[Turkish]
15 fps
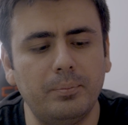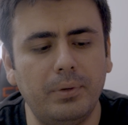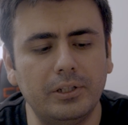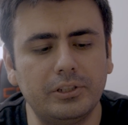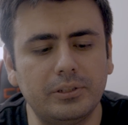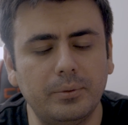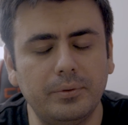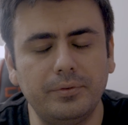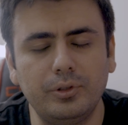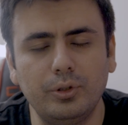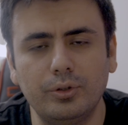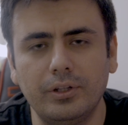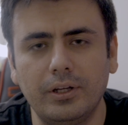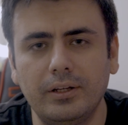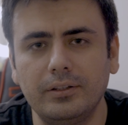Başka bir
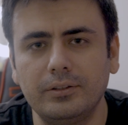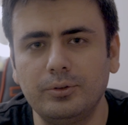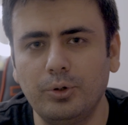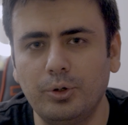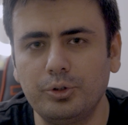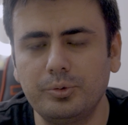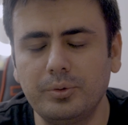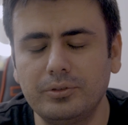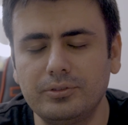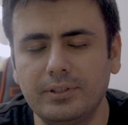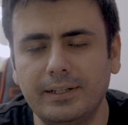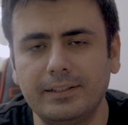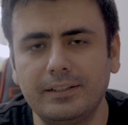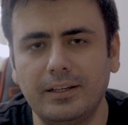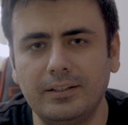videoda görüşmek
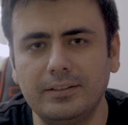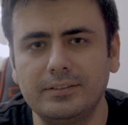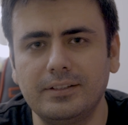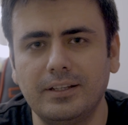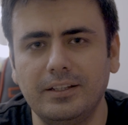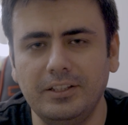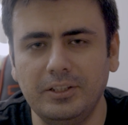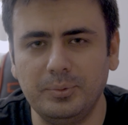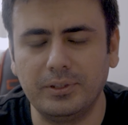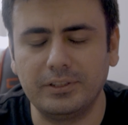üzere. Kendinize iyi